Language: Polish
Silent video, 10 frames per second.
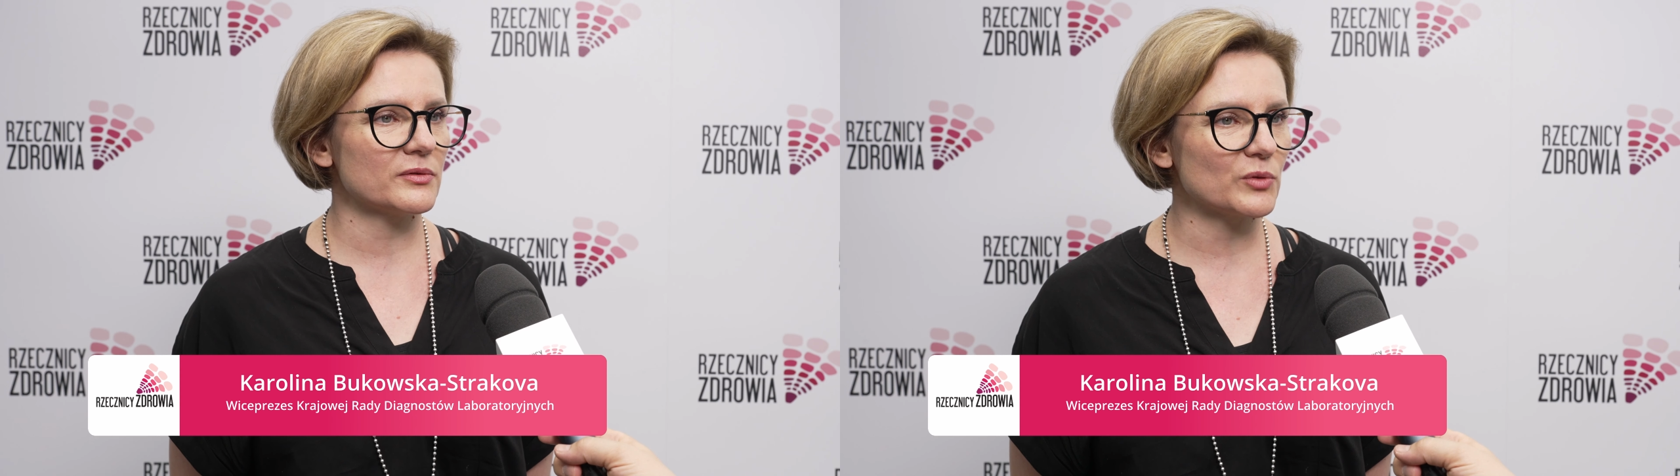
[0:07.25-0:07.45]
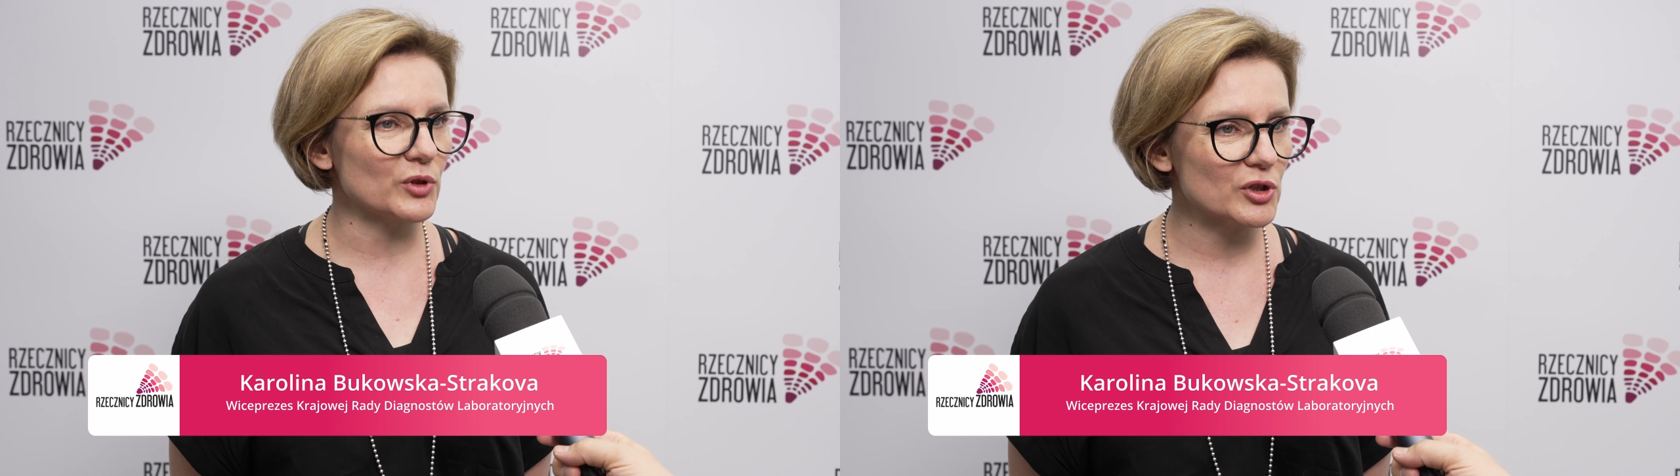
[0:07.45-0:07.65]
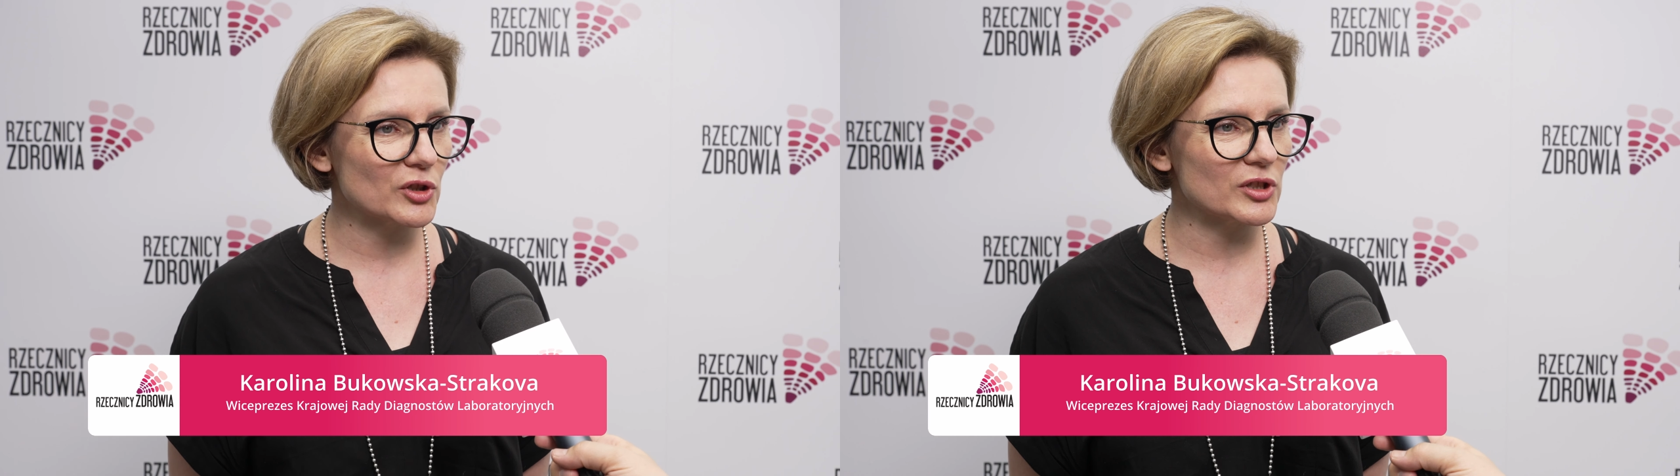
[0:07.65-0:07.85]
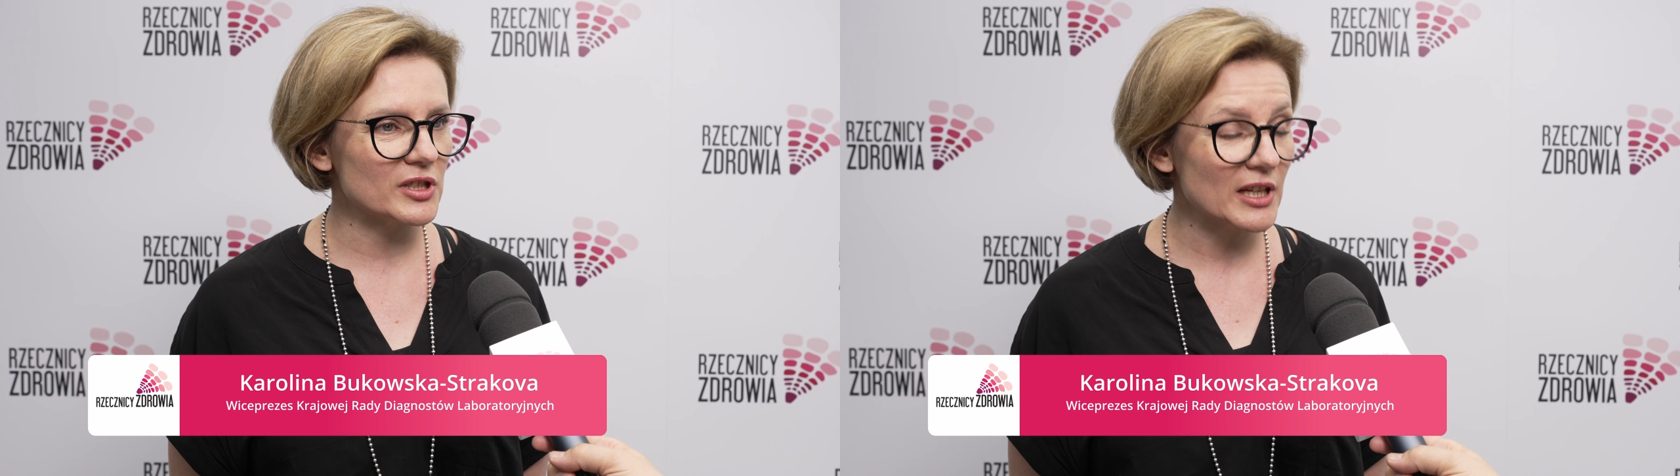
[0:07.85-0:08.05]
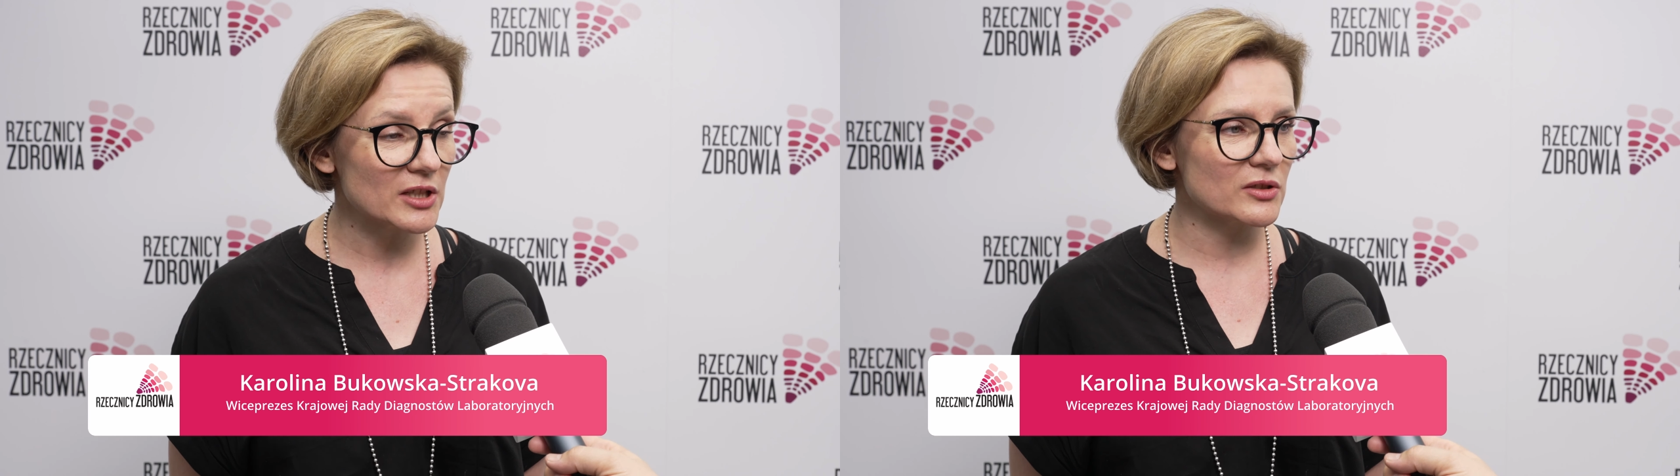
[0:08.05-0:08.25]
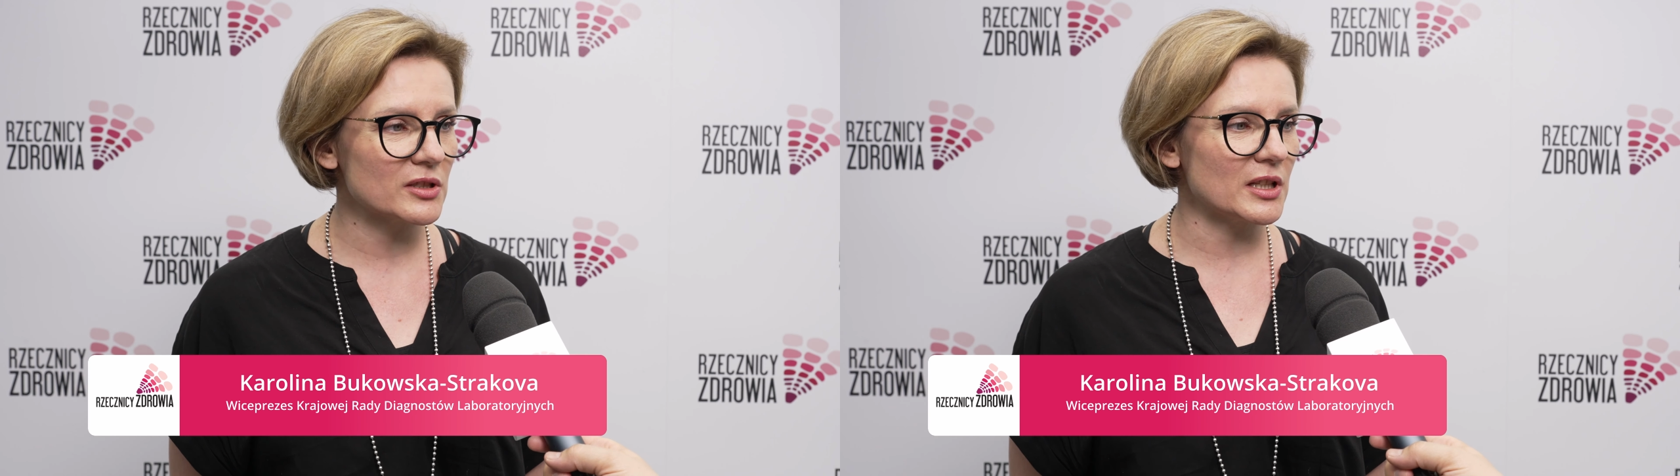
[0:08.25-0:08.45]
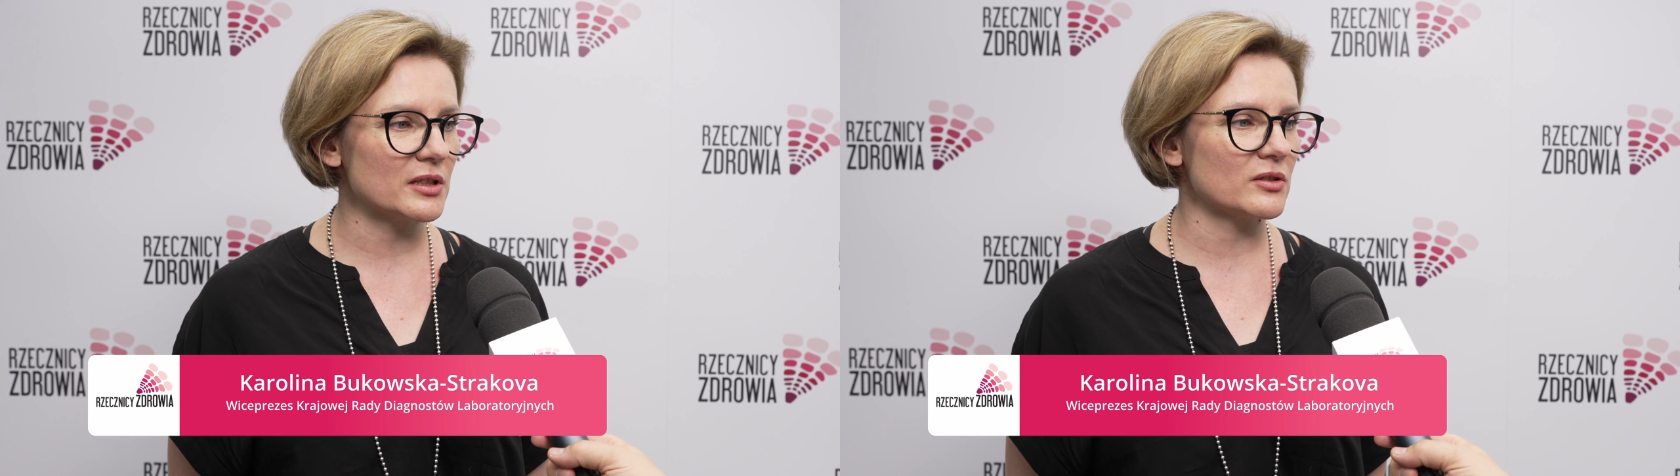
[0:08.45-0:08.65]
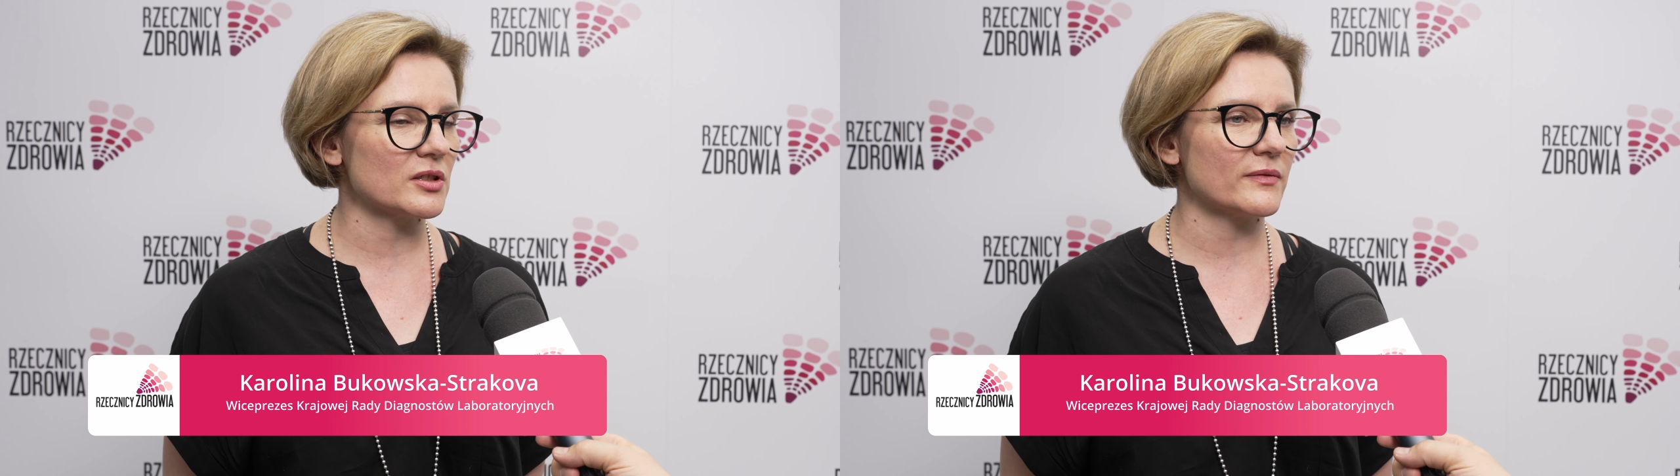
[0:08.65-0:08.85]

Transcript: od czegoś zacząć, dlatego że